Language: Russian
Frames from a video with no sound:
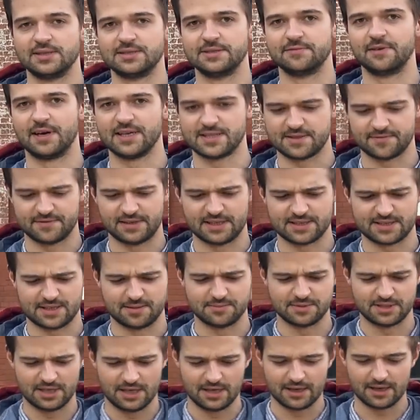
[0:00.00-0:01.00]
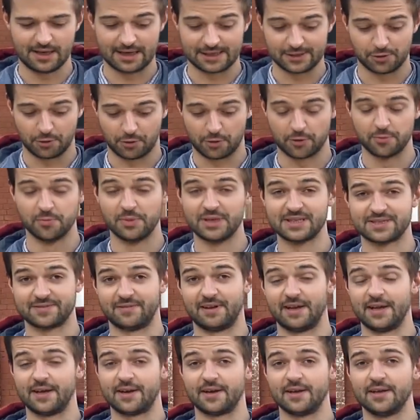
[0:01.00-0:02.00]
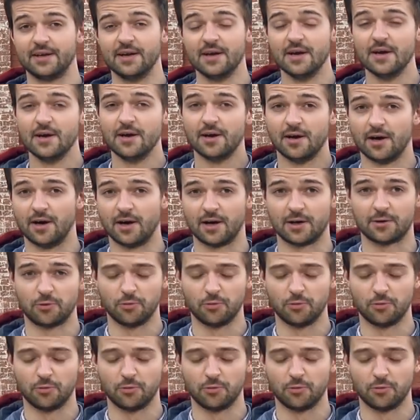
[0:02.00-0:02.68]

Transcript: девайсов, на самом деле, которую мы с Валерой э,